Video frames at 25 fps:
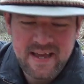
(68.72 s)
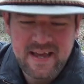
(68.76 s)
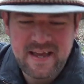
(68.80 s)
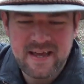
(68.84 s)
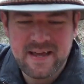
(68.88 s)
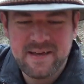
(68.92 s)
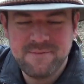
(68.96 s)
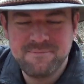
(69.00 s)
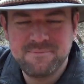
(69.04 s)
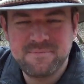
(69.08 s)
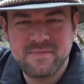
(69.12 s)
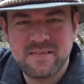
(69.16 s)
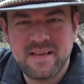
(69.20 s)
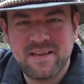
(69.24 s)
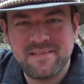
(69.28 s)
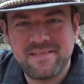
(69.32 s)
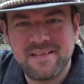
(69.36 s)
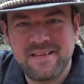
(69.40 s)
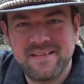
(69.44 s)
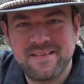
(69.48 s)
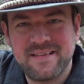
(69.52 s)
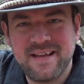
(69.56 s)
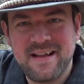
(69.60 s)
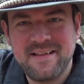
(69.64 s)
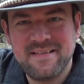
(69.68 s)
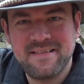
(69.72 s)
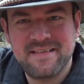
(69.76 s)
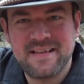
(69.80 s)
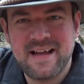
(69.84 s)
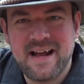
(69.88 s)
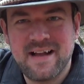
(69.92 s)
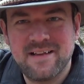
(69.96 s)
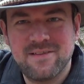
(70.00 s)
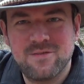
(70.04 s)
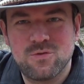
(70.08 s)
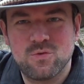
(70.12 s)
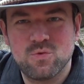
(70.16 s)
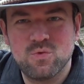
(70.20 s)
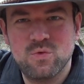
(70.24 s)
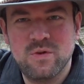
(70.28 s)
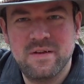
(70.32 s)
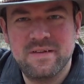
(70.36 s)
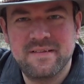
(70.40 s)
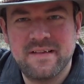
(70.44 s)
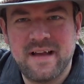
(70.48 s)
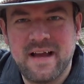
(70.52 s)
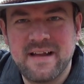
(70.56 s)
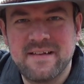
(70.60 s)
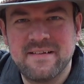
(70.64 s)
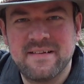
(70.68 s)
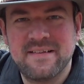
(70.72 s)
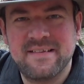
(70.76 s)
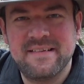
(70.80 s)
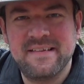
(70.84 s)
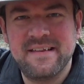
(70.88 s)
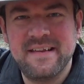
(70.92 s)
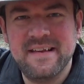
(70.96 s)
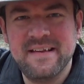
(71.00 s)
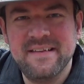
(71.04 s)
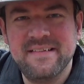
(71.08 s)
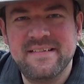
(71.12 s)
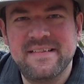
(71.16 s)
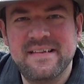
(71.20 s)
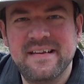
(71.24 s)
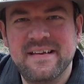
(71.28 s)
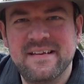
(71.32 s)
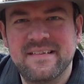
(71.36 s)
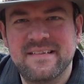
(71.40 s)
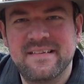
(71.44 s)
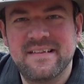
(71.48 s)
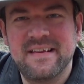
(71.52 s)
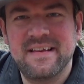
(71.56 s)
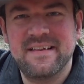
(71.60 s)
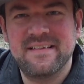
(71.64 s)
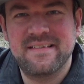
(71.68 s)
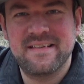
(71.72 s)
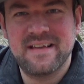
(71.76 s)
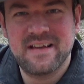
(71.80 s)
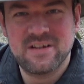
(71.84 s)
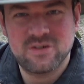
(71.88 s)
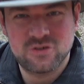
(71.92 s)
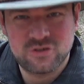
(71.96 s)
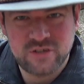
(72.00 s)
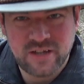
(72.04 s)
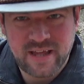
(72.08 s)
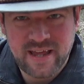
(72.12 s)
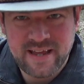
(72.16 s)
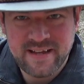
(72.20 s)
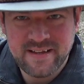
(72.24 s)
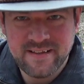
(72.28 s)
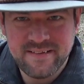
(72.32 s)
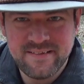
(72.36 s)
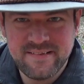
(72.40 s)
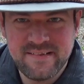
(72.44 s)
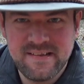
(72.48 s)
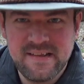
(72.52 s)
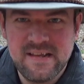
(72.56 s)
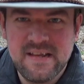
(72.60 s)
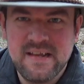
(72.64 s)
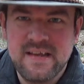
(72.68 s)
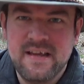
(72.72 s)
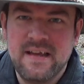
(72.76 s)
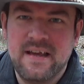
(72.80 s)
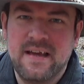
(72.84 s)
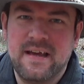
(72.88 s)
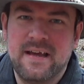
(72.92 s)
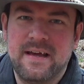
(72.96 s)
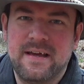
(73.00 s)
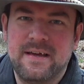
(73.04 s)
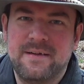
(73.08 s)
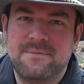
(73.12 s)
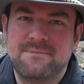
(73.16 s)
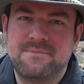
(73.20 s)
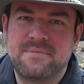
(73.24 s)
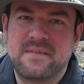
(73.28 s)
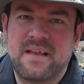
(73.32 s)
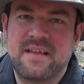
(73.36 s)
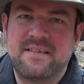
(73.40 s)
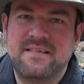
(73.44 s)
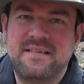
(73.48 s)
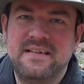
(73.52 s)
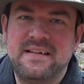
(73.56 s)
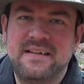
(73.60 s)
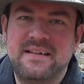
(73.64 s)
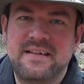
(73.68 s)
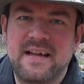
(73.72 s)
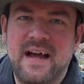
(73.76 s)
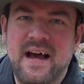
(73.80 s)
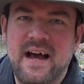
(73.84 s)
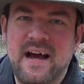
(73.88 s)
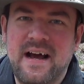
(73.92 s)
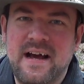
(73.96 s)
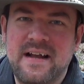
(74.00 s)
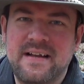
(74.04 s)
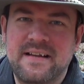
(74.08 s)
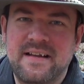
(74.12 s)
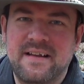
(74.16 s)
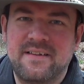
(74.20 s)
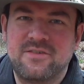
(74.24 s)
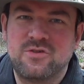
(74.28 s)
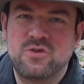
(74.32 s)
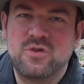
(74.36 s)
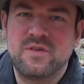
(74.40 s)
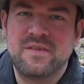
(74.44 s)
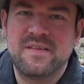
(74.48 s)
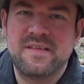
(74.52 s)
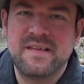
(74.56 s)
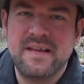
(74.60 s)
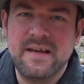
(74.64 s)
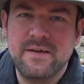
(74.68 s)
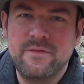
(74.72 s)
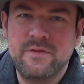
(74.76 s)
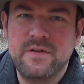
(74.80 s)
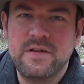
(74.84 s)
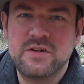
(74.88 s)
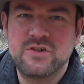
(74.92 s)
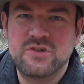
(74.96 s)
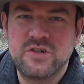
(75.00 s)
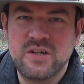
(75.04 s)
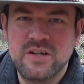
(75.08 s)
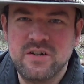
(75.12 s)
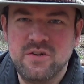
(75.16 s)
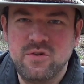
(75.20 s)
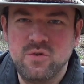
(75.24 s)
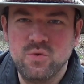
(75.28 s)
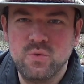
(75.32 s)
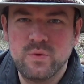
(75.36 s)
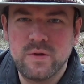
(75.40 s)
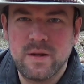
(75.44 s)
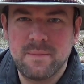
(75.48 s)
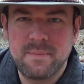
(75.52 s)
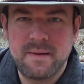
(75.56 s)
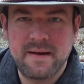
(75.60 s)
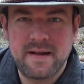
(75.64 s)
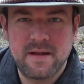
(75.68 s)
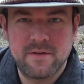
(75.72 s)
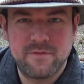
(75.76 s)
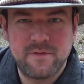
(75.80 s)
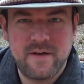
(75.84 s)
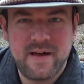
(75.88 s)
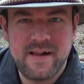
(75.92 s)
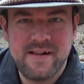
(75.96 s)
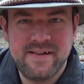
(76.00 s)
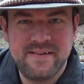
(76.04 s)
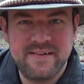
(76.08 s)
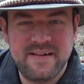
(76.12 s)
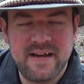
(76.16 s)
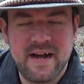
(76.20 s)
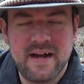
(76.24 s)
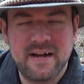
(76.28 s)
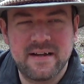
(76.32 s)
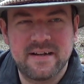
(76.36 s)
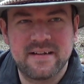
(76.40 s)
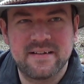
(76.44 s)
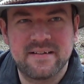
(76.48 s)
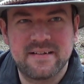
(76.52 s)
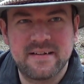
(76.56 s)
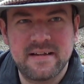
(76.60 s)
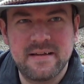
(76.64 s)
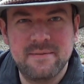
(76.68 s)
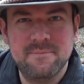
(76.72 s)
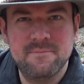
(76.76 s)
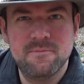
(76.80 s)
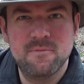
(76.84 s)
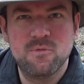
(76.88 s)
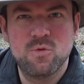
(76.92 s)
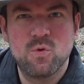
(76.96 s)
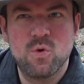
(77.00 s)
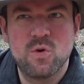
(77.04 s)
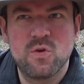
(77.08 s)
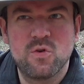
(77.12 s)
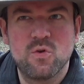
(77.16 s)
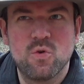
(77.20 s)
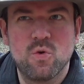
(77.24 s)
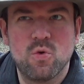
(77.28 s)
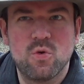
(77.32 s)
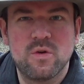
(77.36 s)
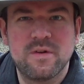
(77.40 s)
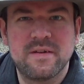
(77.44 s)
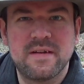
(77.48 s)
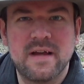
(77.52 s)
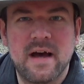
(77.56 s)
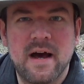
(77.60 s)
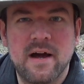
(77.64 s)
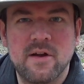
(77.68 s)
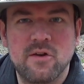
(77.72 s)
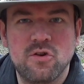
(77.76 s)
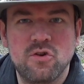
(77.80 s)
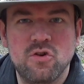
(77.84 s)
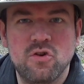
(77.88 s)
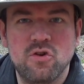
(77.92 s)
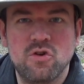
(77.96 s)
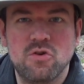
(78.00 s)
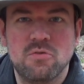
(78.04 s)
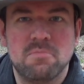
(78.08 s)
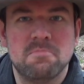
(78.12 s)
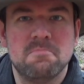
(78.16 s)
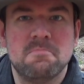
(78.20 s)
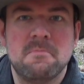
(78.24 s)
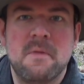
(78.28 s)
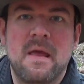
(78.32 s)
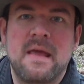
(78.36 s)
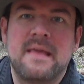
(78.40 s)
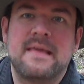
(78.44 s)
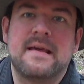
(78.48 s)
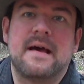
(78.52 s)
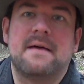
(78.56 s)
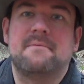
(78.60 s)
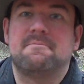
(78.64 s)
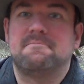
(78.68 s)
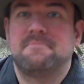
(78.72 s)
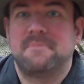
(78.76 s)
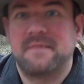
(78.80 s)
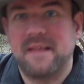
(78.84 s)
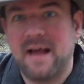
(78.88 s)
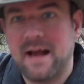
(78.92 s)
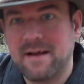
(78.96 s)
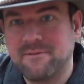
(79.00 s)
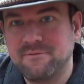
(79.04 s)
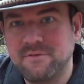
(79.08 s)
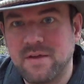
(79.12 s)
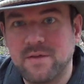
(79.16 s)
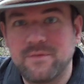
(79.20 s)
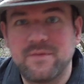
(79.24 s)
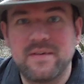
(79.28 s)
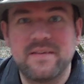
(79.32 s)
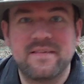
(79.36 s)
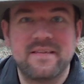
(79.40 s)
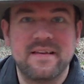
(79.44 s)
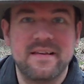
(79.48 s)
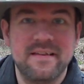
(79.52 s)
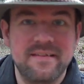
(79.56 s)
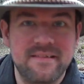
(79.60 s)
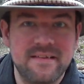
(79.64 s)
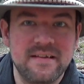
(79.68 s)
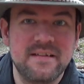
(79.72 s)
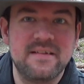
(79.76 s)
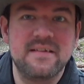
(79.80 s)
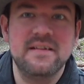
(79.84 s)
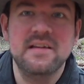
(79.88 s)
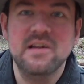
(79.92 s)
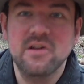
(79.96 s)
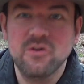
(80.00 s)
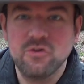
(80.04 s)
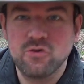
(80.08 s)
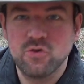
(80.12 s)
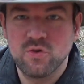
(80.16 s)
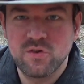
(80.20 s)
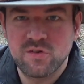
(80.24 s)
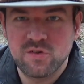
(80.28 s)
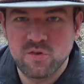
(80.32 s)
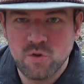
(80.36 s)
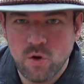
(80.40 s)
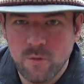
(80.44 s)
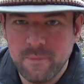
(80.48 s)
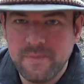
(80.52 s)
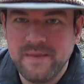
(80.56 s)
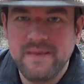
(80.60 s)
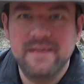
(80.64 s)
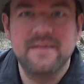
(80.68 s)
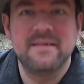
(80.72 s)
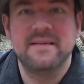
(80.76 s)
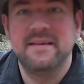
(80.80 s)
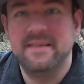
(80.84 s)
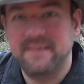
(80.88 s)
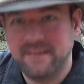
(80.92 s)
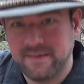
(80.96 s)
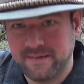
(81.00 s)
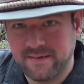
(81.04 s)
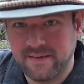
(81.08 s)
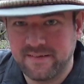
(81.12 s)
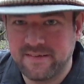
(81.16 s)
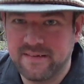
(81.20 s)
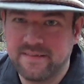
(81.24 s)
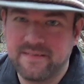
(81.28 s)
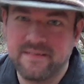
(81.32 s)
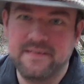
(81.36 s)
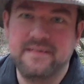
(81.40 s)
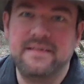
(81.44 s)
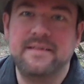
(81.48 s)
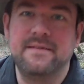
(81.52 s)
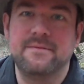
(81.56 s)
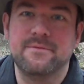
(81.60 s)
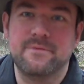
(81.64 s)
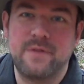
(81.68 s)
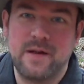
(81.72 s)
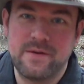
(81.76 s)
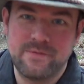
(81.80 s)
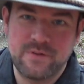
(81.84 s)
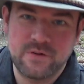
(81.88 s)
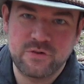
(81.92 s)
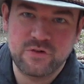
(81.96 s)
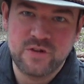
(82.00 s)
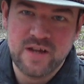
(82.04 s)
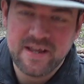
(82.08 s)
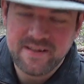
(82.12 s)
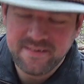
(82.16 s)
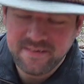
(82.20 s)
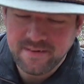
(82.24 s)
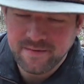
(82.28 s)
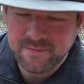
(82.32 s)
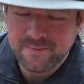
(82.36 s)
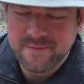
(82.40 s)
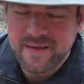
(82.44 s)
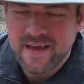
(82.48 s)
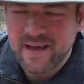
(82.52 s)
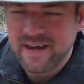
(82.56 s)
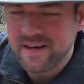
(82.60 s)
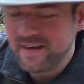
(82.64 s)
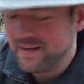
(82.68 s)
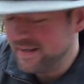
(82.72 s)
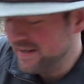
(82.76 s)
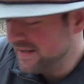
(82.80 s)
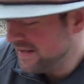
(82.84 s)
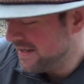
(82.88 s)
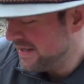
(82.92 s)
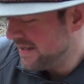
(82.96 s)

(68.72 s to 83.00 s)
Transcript: ähm, das Gesetz dazu ist ein sehr, sehr, sehr, sehr strenges. Ähm, das liegt daran, dass schon sehr viel Schindluder bei der Fallenjagd getrieben wurde und da die ja, sagen wir wie es ist, die Tierschutzlobby, nicht dass das jetzt in diesem Fall was Schlechtes wäre,